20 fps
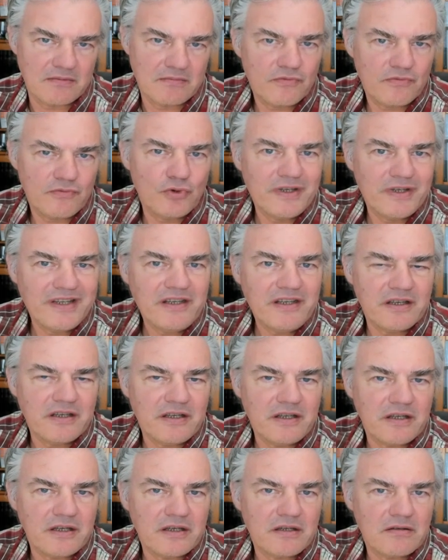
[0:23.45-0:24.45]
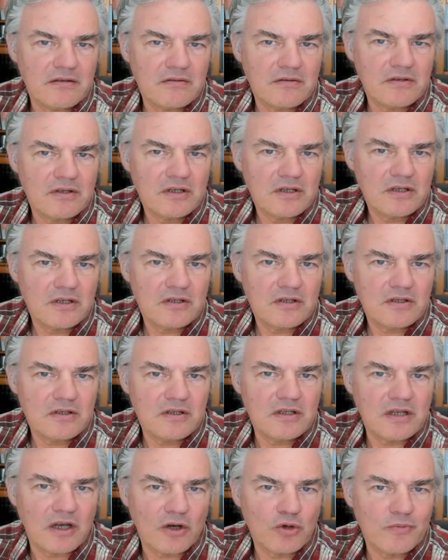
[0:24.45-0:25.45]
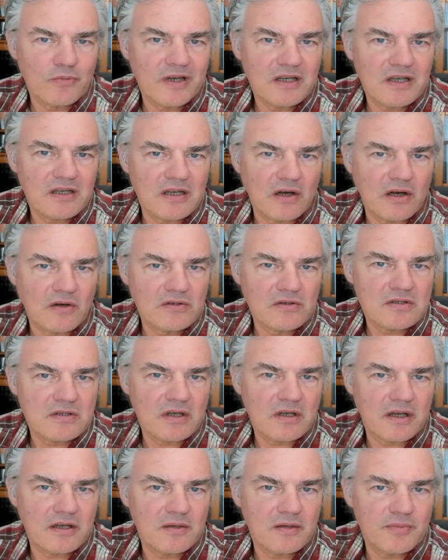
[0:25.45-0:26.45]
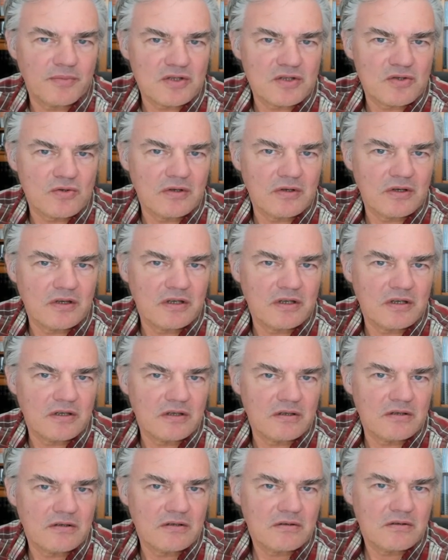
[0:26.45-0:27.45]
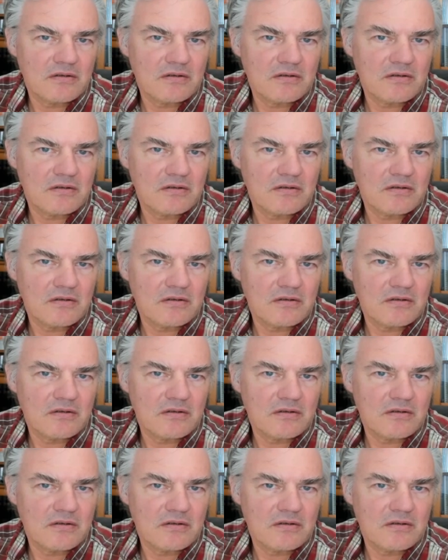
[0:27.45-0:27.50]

Für diejenigen, die darüber hinaus eine persönliche